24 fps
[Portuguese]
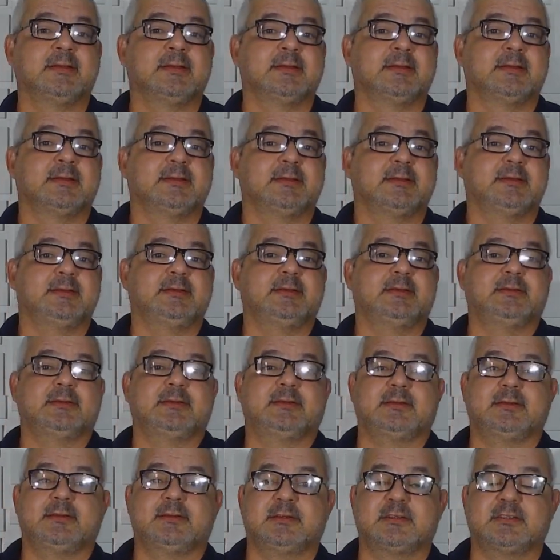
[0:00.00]
E
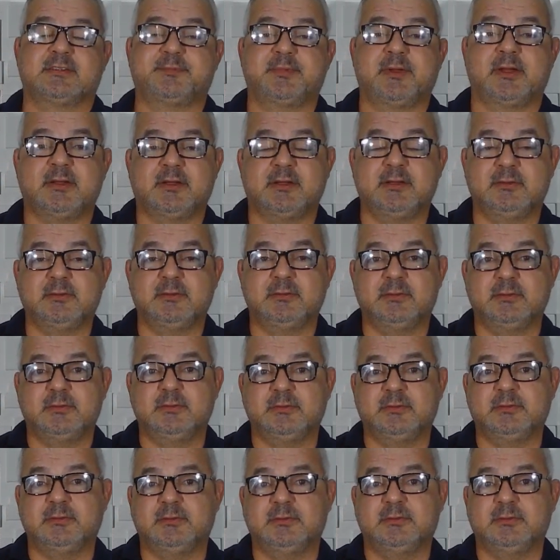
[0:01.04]
espero que não,
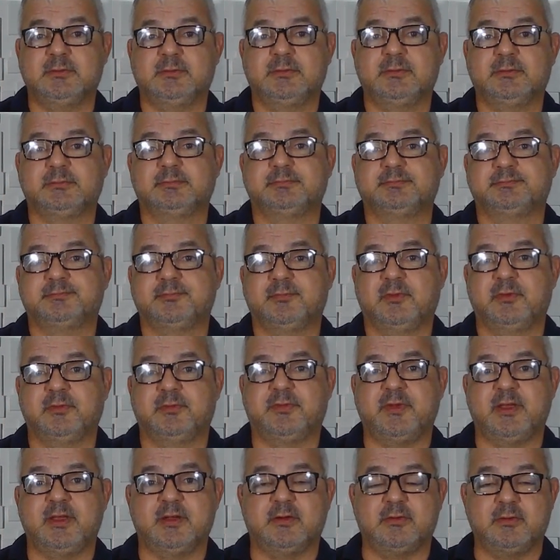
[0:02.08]
não, não venha
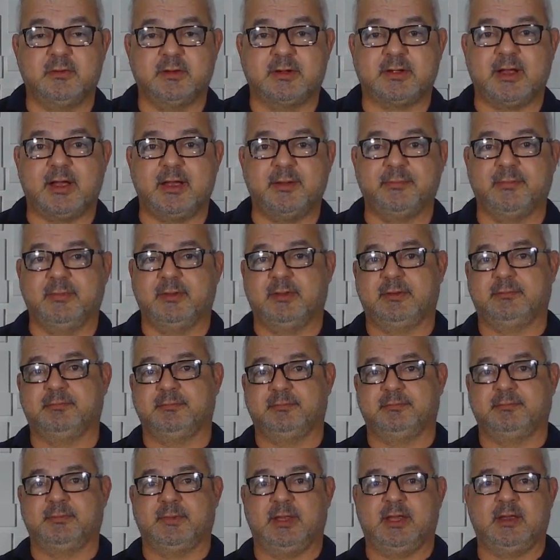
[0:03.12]
colocar
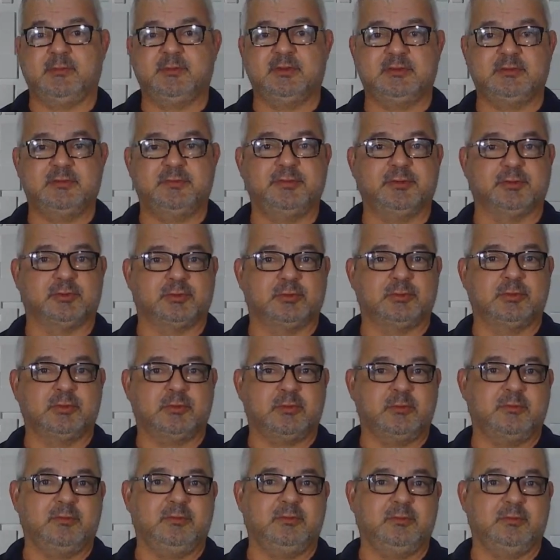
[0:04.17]
memes no futuro
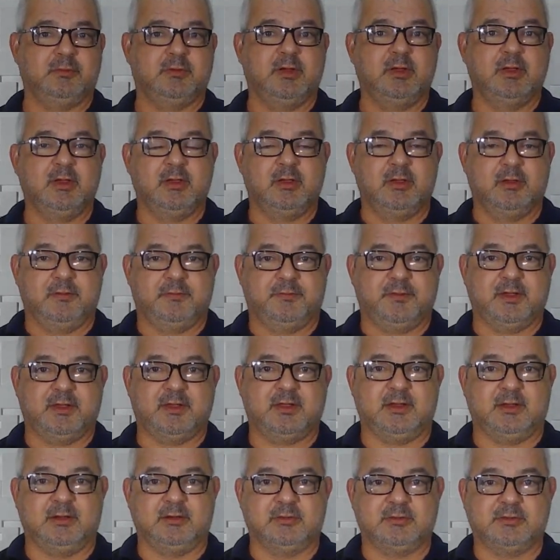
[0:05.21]
como fake news
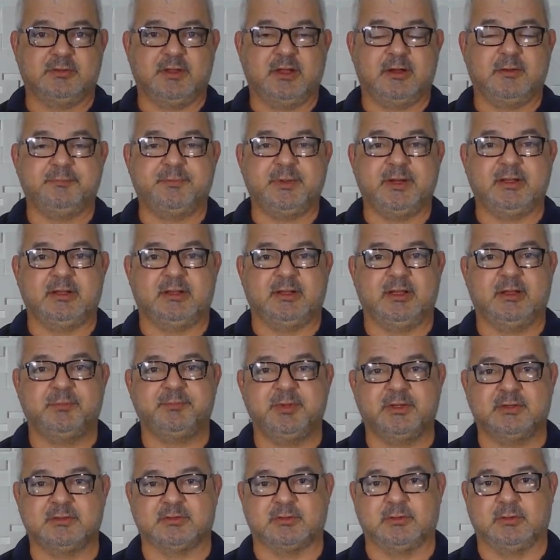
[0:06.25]
queira prender pessoa,
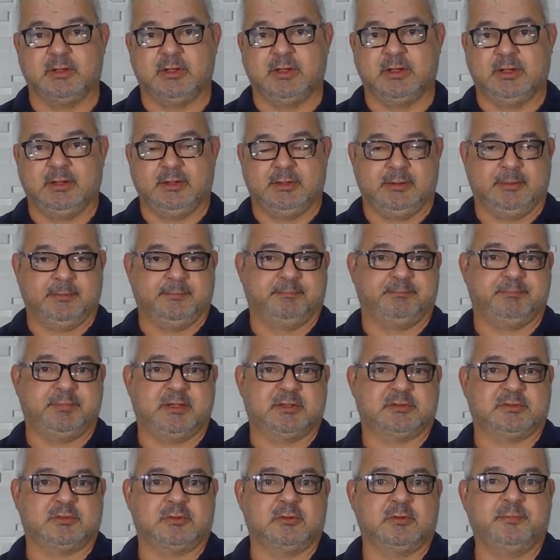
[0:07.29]
pessoa
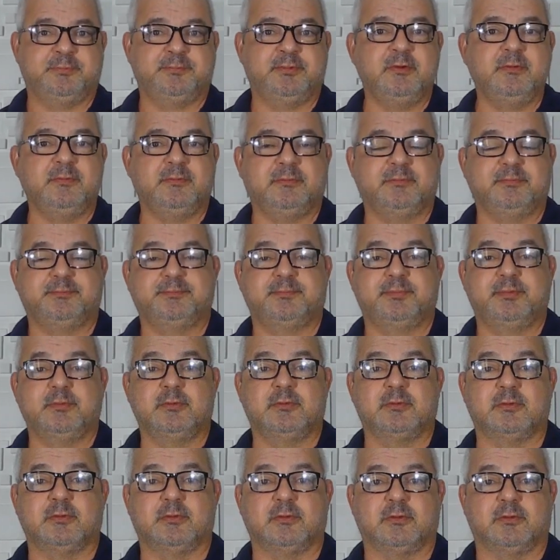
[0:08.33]
por,
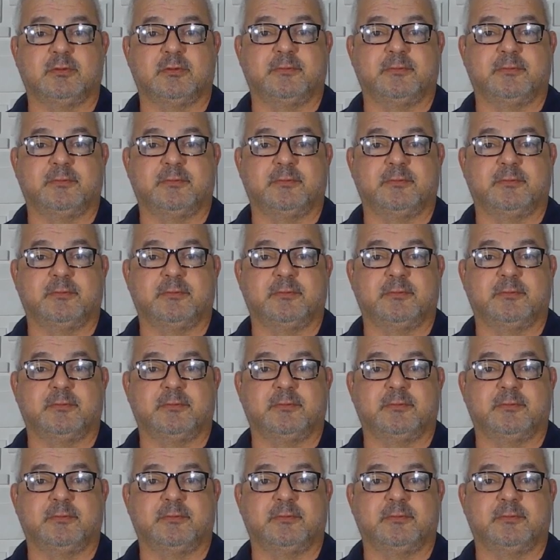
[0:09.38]
por